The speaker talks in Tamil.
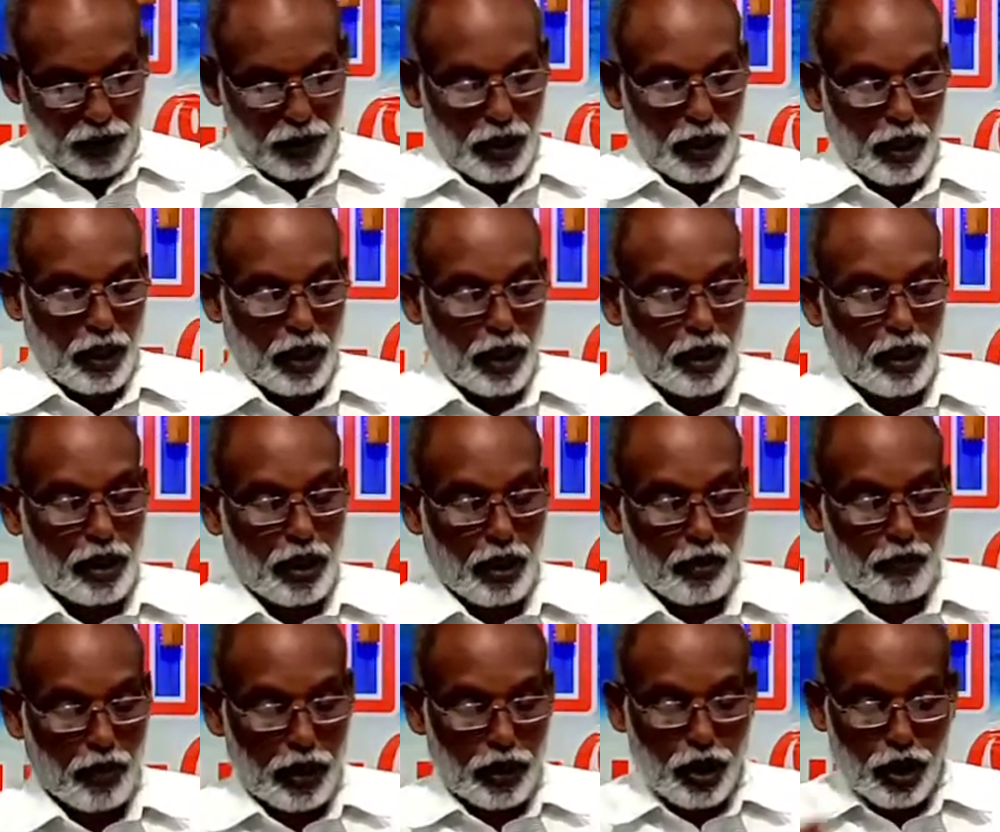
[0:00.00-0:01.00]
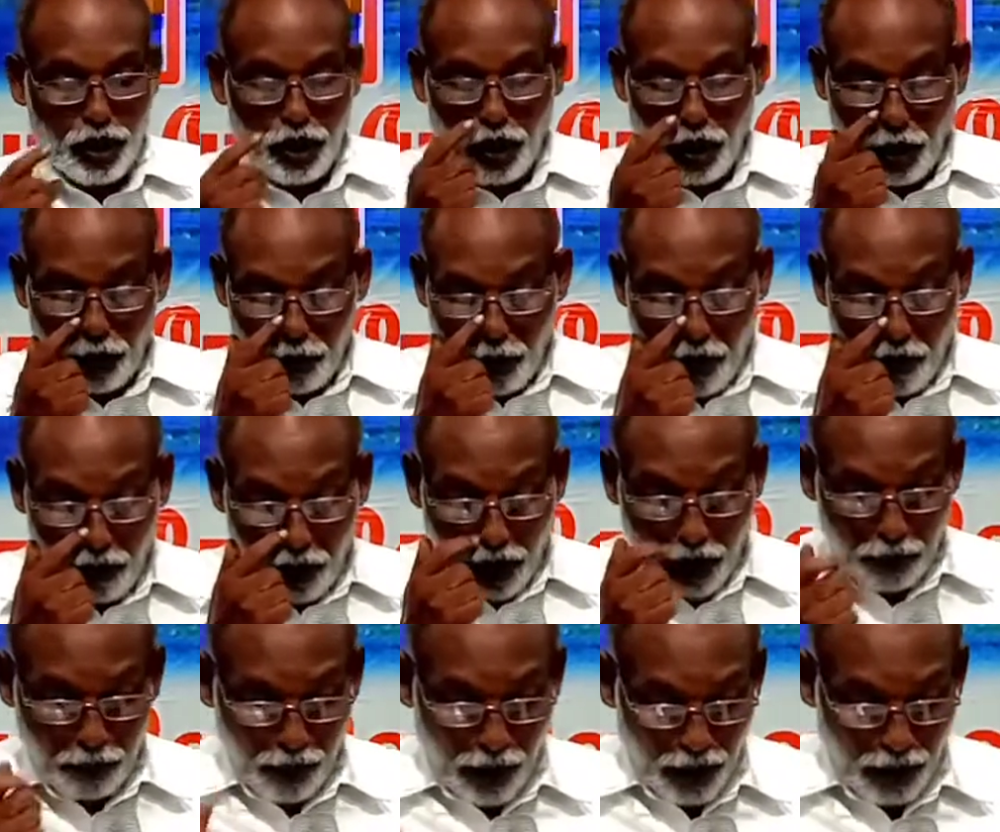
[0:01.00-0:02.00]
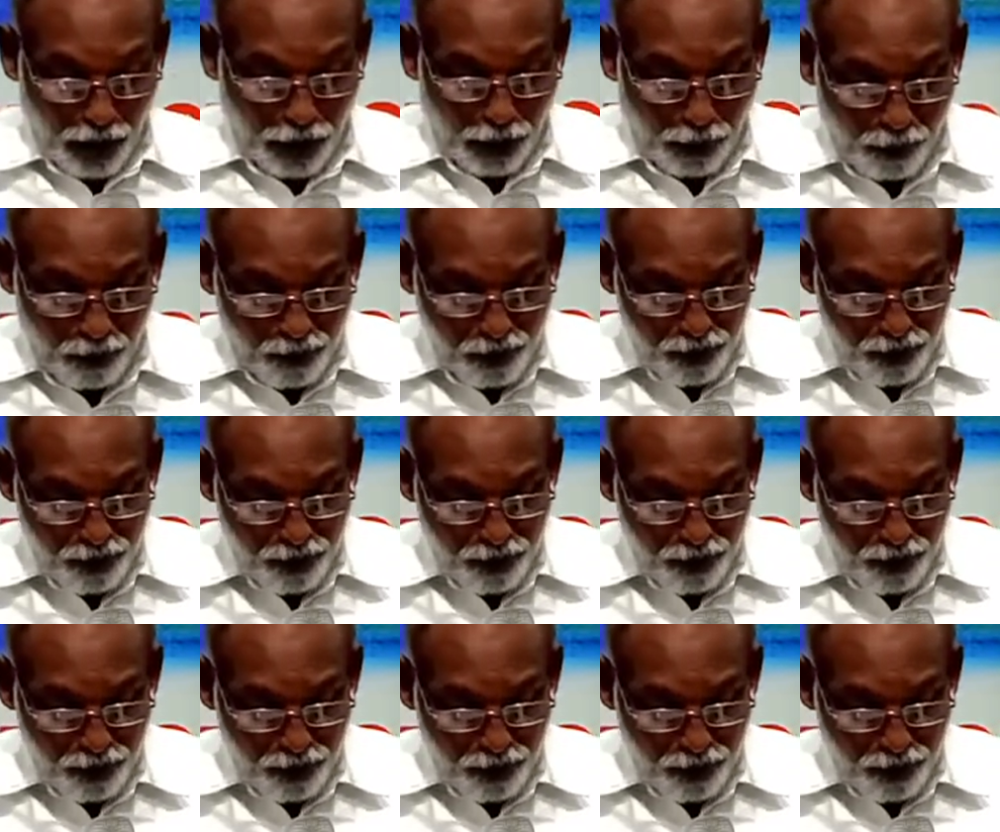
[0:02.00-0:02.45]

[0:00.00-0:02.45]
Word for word: வசனங்களை நாம் வாசிக்கிறோம் அவ்வண்ணமாக